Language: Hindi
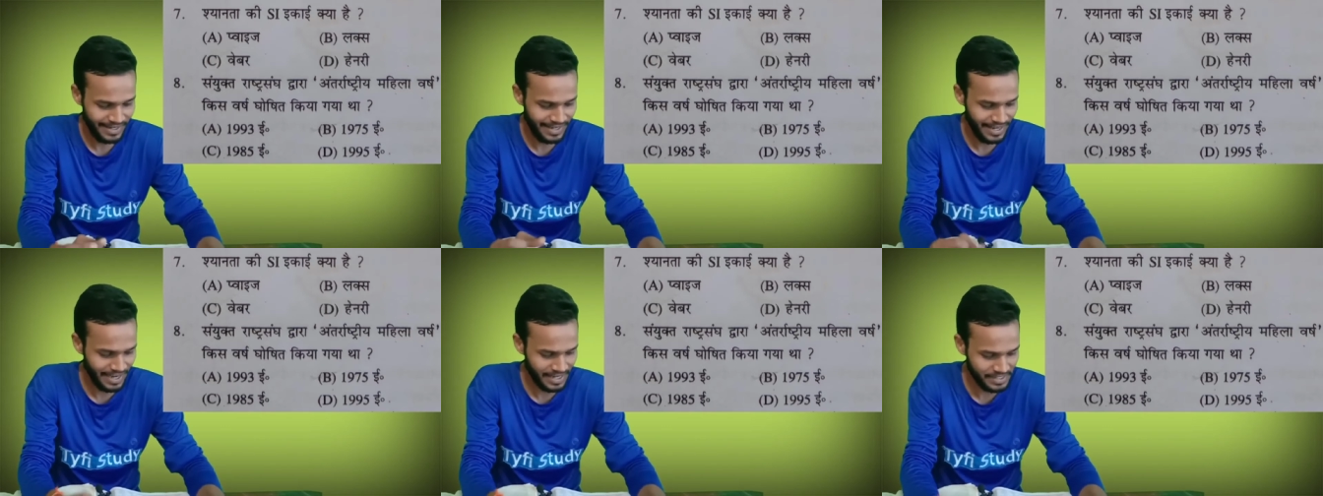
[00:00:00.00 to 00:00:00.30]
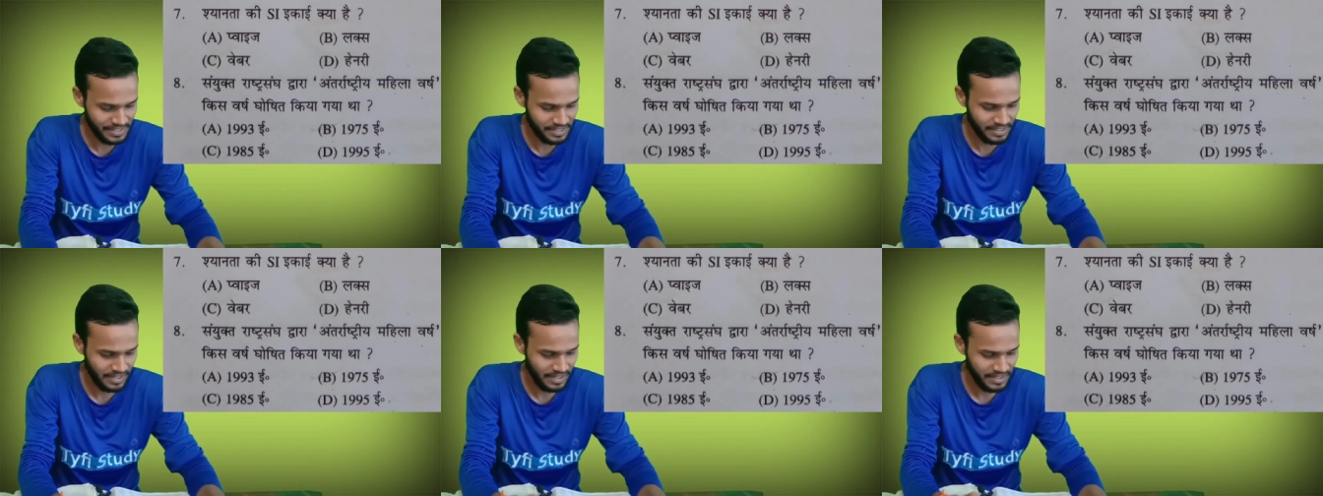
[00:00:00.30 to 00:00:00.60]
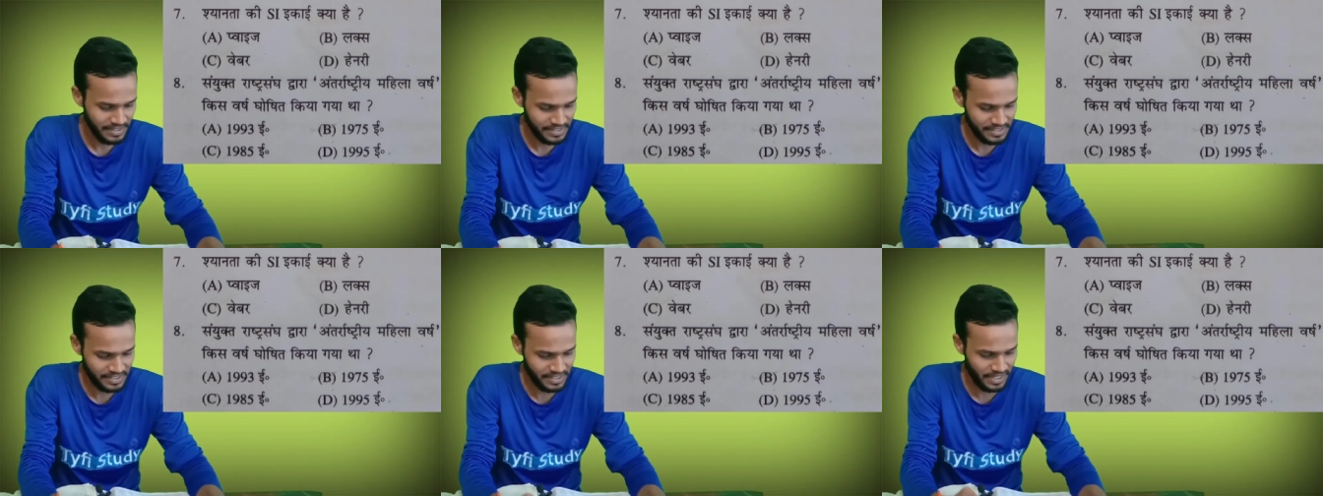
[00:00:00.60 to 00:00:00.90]
लक्स
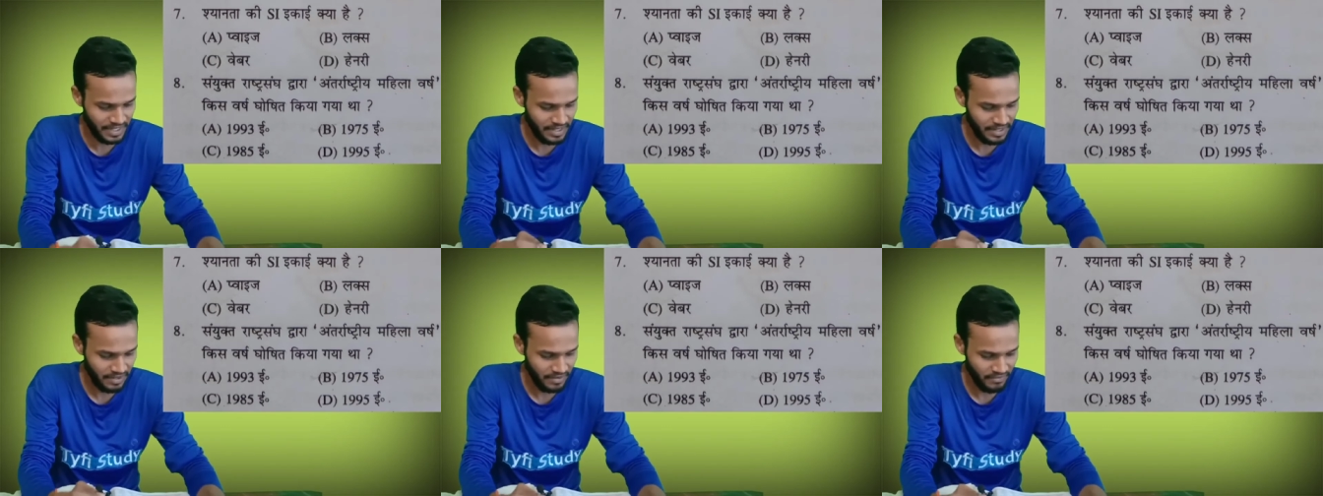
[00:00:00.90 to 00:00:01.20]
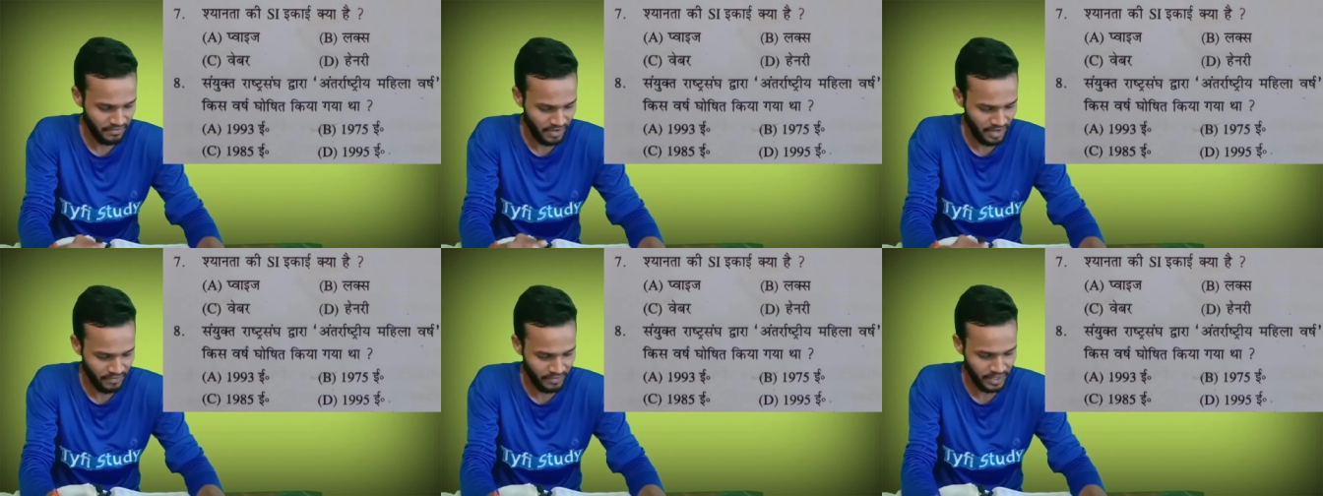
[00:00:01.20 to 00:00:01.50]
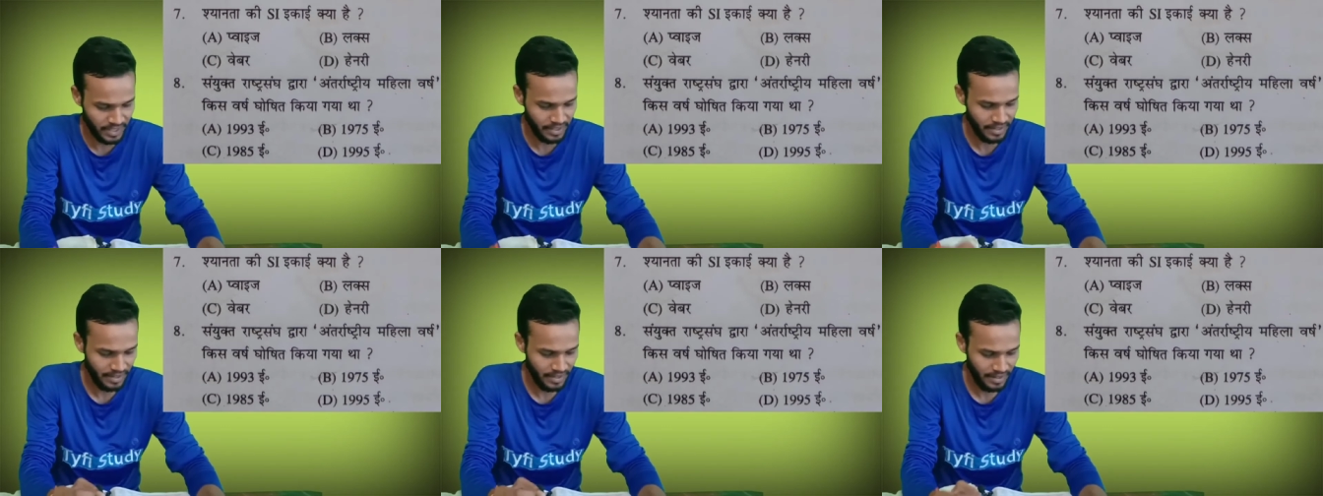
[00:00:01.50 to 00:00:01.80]
सी
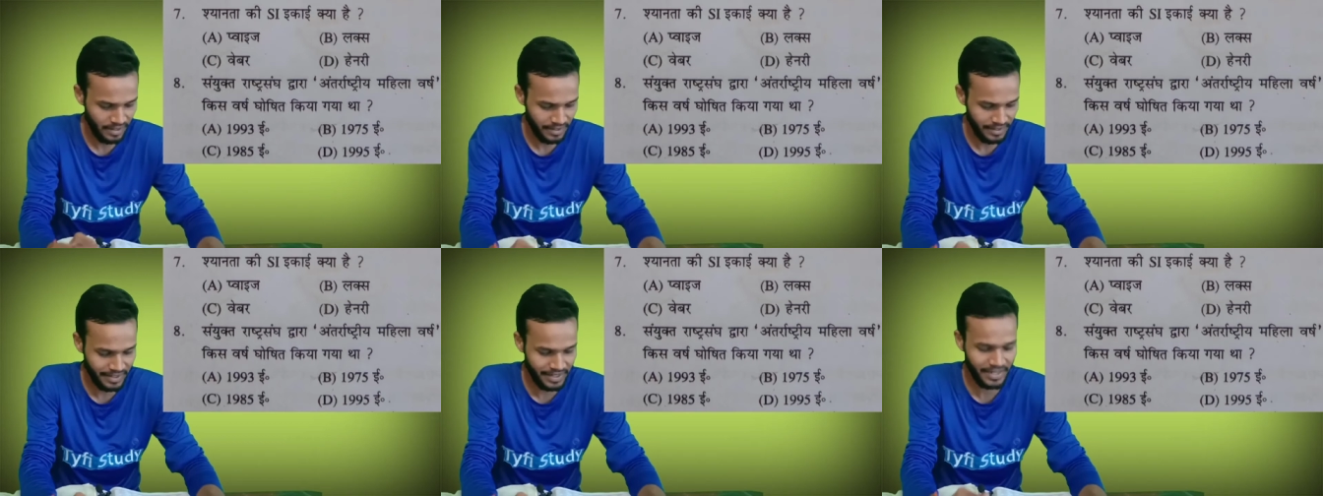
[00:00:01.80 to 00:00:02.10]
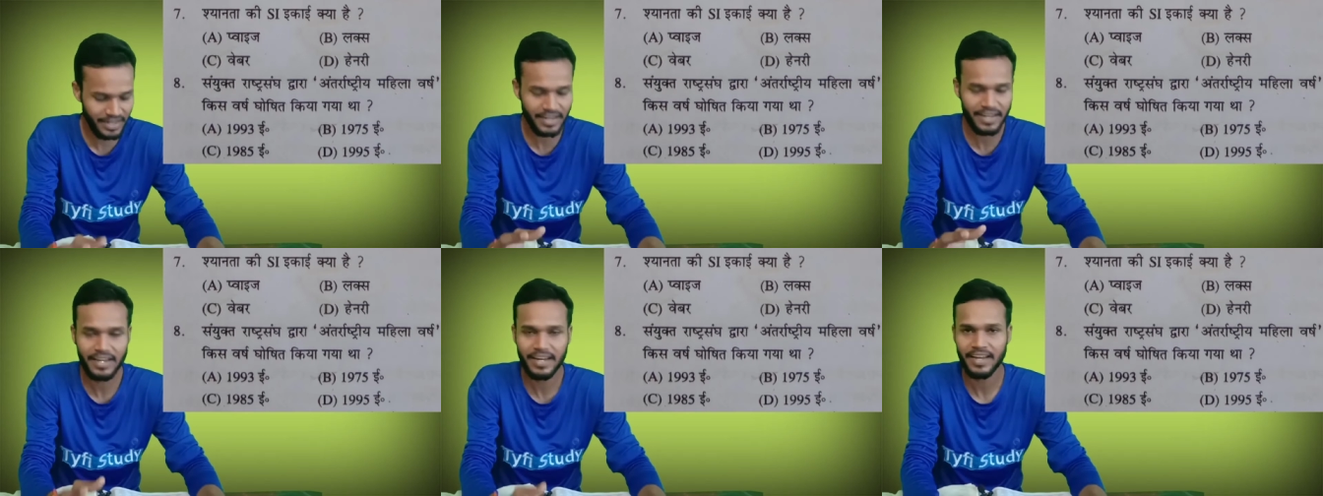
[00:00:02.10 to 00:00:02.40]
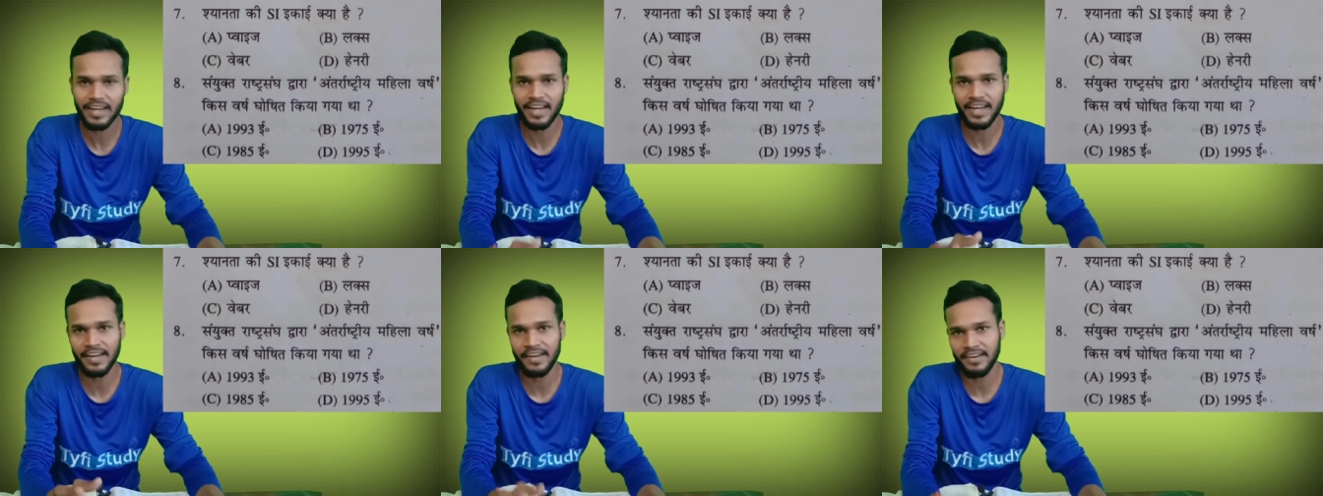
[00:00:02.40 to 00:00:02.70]
वेबर डी
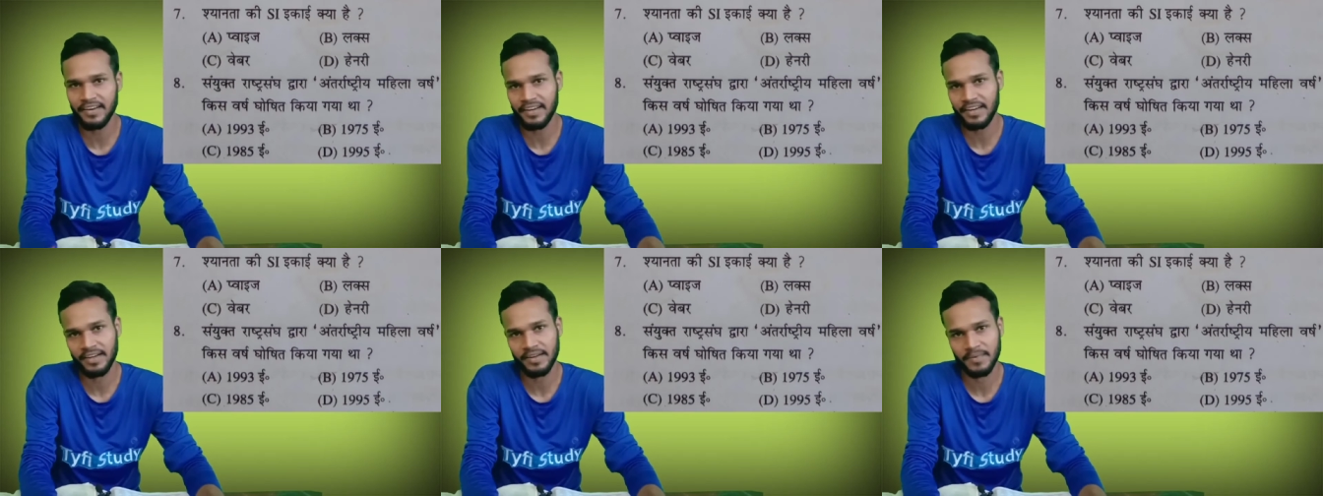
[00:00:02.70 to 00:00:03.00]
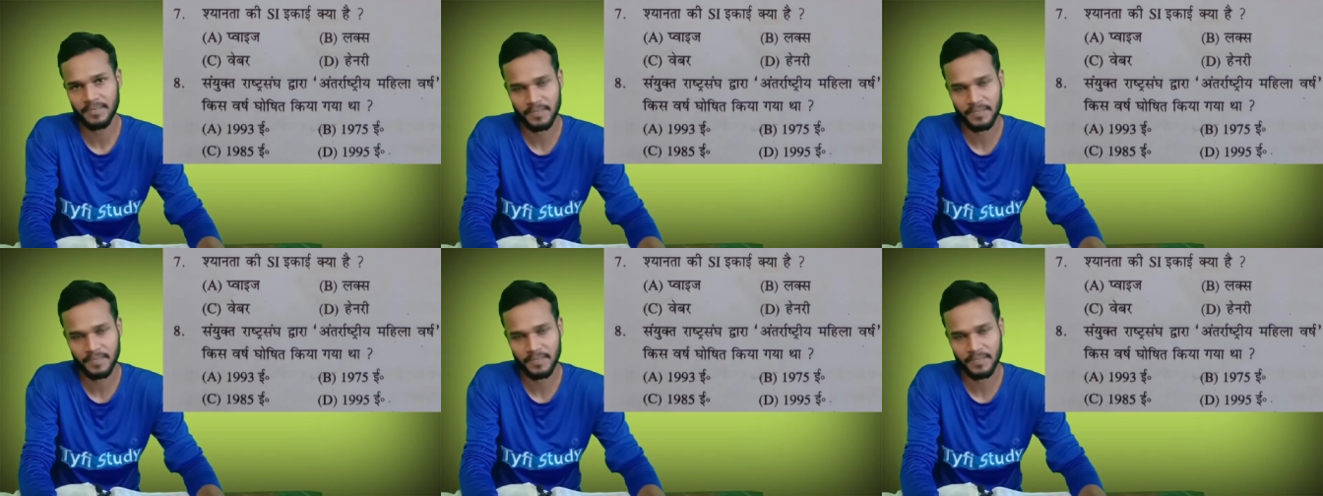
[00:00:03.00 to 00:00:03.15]
हेनरी